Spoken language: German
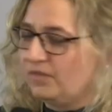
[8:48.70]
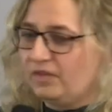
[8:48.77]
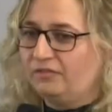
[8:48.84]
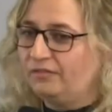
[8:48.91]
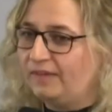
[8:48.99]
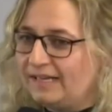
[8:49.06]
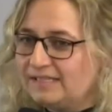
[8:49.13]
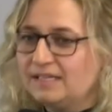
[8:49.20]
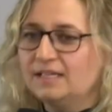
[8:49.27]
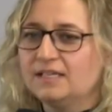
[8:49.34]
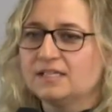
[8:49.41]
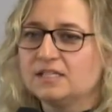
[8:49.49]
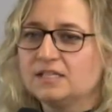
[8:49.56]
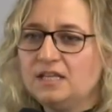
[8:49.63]
Der Vater
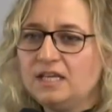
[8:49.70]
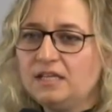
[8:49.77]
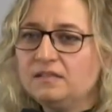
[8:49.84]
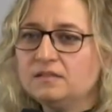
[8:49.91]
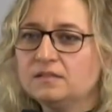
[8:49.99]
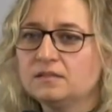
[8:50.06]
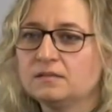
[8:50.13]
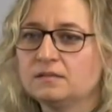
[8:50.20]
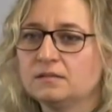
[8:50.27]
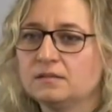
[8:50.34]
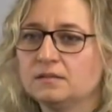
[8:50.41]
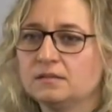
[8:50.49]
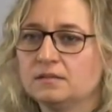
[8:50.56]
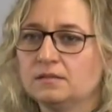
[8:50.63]
ist nicht
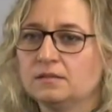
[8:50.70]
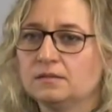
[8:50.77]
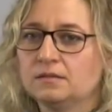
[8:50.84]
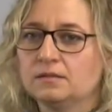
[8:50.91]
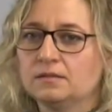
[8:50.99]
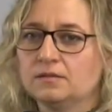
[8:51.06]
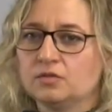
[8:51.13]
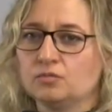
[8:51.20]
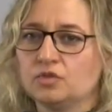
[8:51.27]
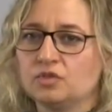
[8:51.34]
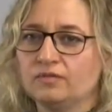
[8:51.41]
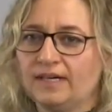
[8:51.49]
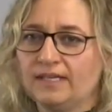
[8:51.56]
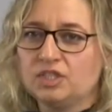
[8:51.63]
zum
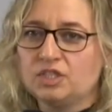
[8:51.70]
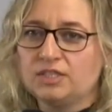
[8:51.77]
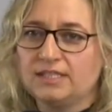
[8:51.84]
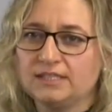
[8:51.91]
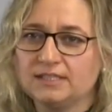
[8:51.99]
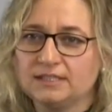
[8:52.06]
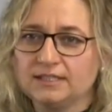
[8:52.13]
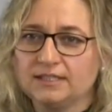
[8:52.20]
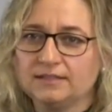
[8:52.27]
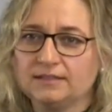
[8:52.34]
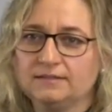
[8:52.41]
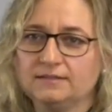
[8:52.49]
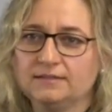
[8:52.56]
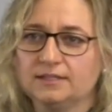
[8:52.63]
Schweinestall
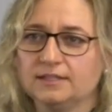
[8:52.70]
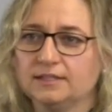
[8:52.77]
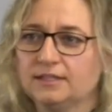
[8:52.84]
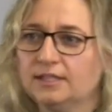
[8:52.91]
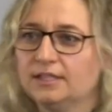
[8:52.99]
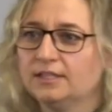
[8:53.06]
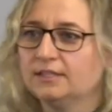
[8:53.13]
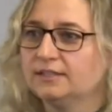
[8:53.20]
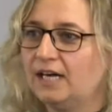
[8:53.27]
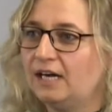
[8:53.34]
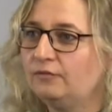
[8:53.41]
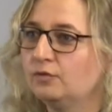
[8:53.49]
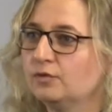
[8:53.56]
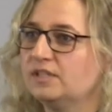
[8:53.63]
gegangen,
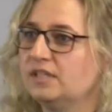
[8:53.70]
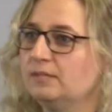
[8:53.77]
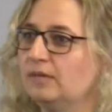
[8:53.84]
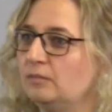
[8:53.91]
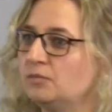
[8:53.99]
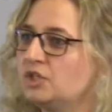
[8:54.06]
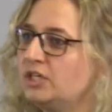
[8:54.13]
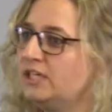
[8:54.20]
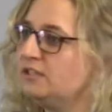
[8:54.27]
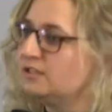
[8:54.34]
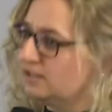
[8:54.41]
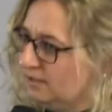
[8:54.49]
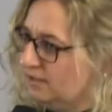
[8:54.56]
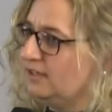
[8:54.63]
da wo es ihm am
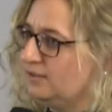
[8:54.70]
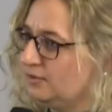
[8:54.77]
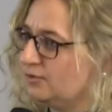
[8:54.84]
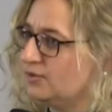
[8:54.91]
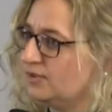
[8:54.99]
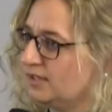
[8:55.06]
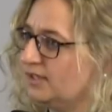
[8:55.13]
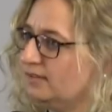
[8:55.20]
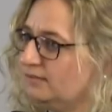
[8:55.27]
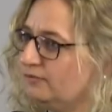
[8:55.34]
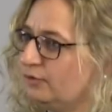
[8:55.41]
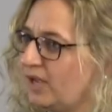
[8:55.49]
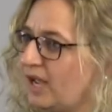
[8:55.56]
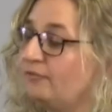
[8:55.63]
schlechtesten geht sozusagen,
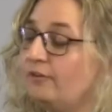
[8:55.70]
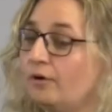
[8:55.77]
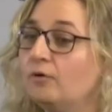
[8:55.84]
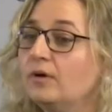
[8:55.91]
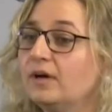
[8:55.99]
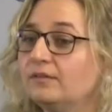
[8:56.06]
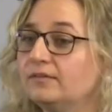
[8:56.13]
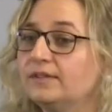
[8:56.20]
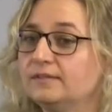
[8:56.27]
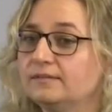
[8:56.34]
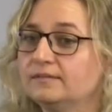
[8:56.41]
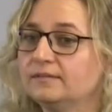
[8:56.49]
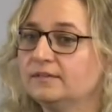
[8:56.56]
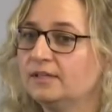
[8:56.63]
wo er am Verhungern war.
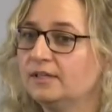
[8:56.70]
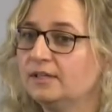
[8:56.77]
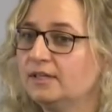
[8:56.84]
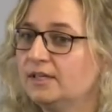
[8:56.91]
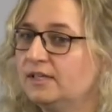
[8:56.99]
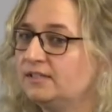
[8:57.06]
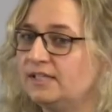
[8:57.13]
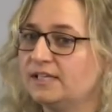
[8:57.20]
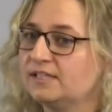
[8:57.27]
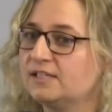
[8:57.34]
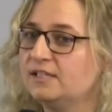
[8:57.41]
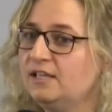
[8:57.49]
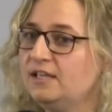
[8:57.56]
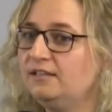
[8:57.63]
Der
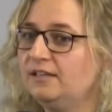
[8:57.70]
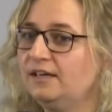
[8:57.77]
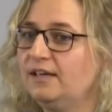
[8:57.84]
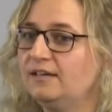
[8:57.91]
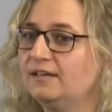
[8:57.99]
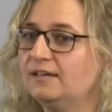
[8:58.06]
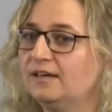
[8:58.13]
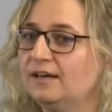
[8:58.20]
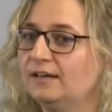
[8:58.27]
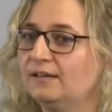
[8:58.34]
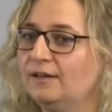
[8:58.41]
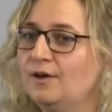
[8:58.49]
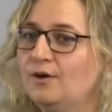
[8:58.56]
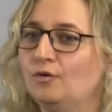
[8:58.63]
ist nicht dahin
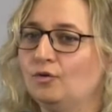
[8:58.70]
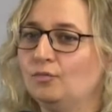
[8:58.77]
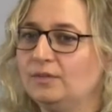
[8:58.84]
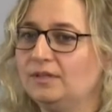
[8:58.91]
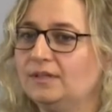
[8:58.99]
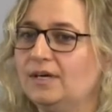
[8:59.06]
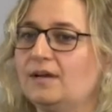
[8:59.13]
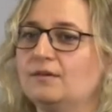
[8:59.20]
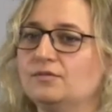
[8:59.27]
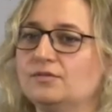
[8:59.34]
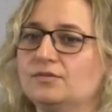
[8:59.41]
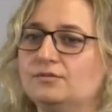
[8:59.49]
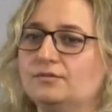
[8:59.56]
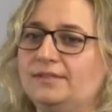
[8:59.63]
gegangen, um ihn da
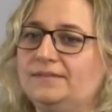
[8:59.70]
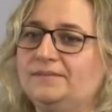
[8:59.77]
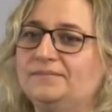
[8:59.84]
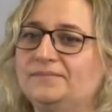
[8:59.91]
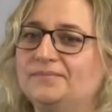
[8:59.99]
rauszuholen.